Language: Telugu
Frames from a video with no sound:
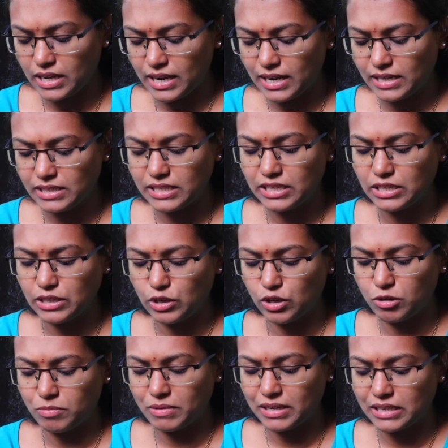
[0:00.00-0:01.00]
అండ్
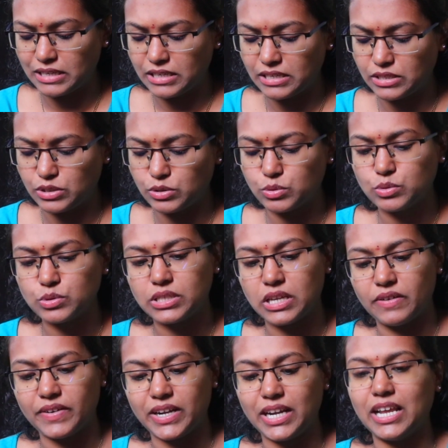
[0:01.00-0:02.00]
దీంట్లో మనకి టూ
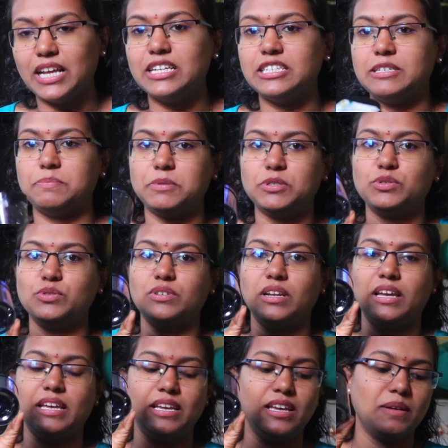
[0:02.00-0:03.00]
సెవెంటీ అని చెప్పేసి
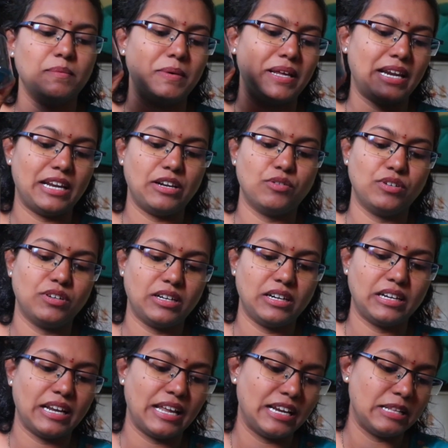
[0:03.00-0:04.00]
ఉన్నాయి మరి ఎన్ని
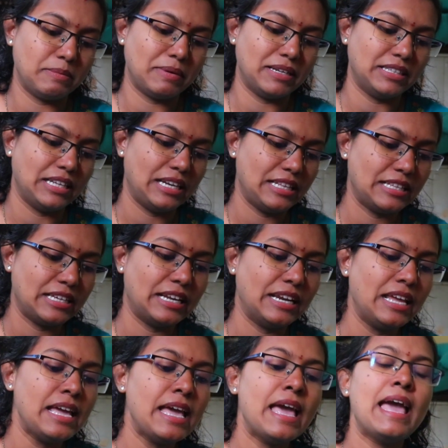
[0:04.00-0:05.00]
ఉంటాయనో మనకు తెలియదు
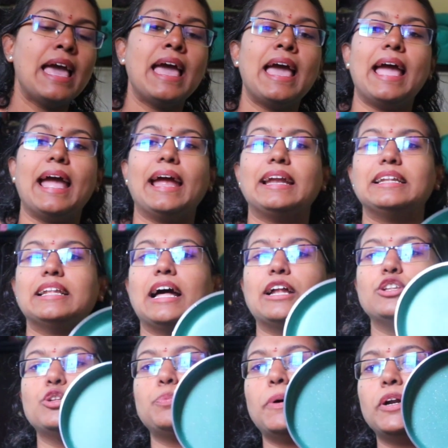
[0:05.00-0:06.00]
కానీ అండ్
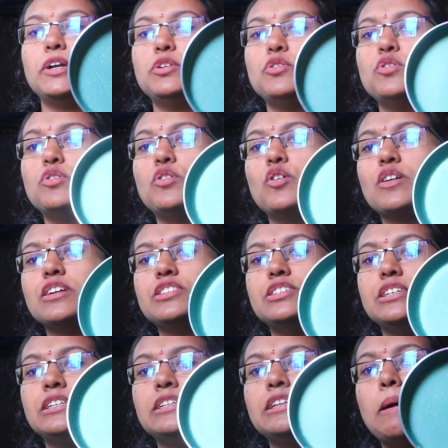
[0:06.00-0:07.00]
దాంతోపాటు ఒక
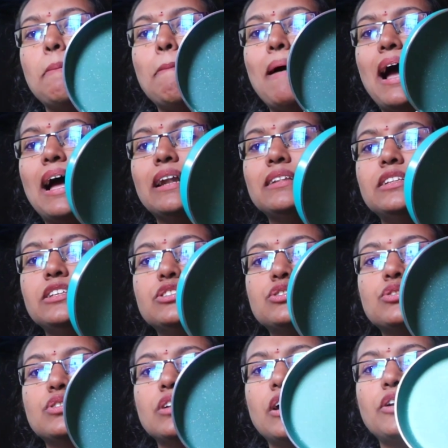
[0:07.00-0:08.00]
చిన్న ప్యాన్
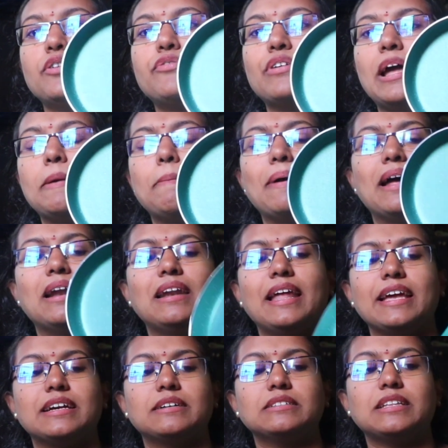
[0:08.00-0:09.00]
తీసుకున్నాను ఫ్రై ప్యాన్
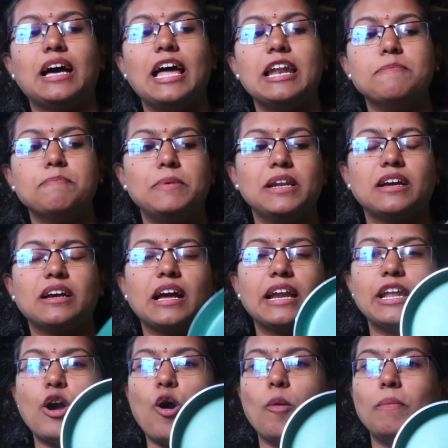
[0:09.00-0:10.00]
లైక్ తాలింపులకు
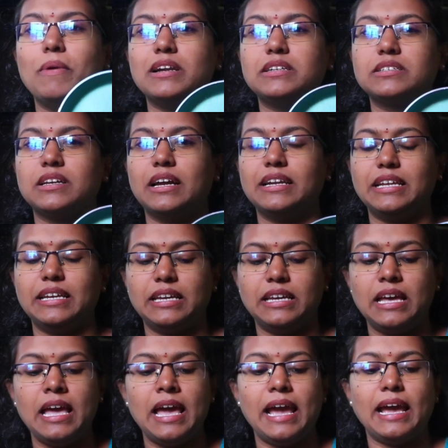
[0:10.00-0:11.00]
కానీ ఆమ్లెట్స్ కానీ
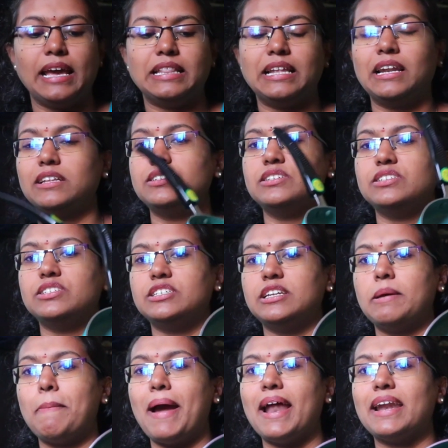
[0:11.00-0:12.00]
ఏదైనా చిన్న
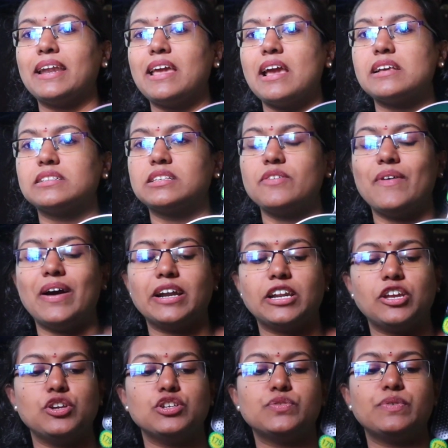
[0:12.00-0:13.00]
చిన్న ప్యాన్ కేక్స్కి
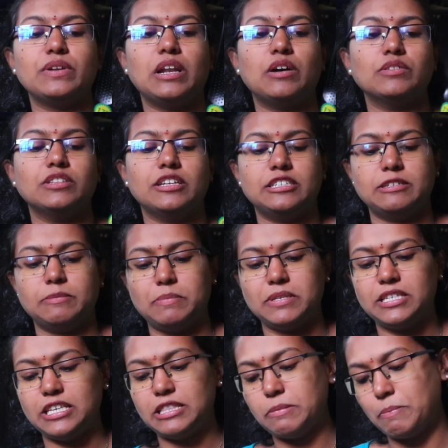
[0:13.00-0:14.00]
వాటికి యూస్ఫుల్ అవుతుందని
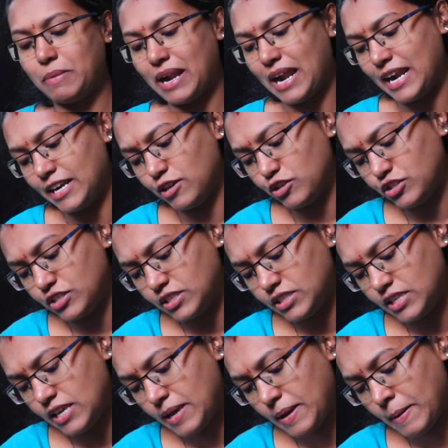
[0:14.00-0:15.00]
చెప్పేసి ఇది బ్రాండ్
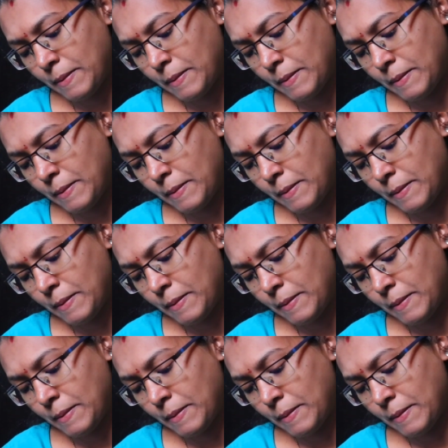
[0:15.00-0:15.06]
వచ్చేసి